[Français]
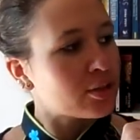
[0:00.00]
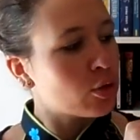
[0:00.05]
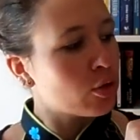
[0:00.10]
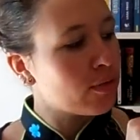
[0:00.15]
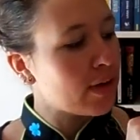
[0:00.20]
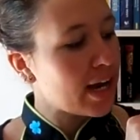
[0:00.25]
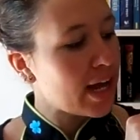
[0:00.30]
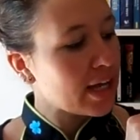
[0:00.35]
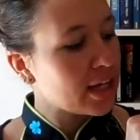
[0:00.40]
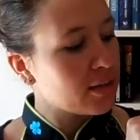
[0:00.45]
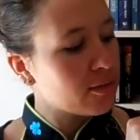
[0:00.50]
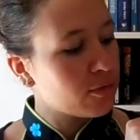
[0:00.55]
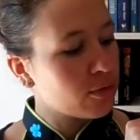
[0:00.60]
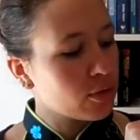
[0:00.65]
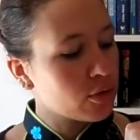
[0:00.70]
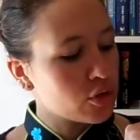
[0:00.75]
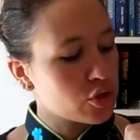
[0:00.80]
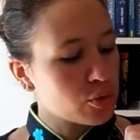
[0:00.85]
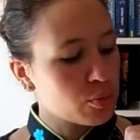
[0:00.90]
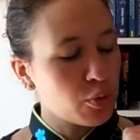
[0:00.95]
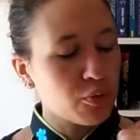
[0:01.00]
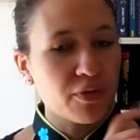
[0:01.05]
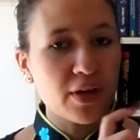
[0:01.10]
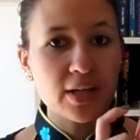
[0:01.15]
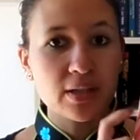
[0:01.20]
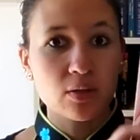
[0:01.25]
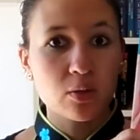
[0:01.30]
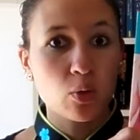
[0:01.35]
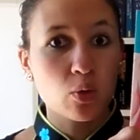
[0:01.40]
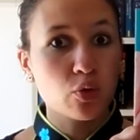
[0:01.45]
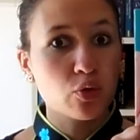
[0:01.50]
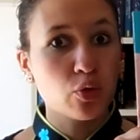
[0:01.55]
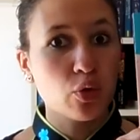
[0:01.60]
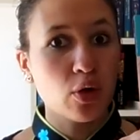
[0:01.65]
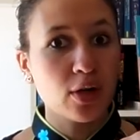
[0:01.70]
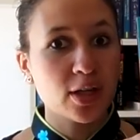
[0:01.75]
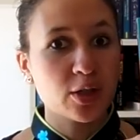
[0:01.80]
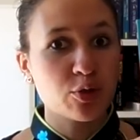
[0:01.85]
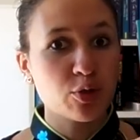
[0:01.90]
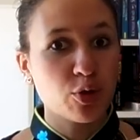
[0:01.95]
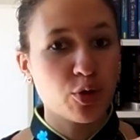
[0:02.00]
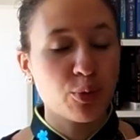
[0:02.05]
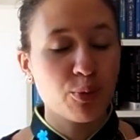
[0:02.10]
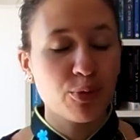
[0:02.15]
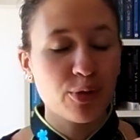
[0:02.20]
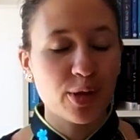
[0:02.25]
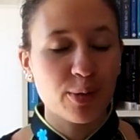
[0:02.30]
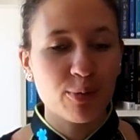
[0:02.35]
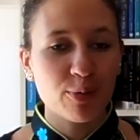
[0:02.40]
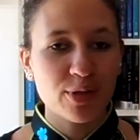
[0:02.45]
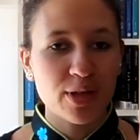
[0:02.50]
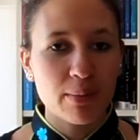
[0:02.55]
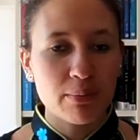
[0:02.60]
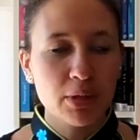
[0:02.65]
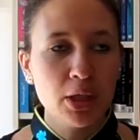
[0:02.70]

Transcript: Donc voilà, il faut que je me fasse le 2 en lecture commune avec mon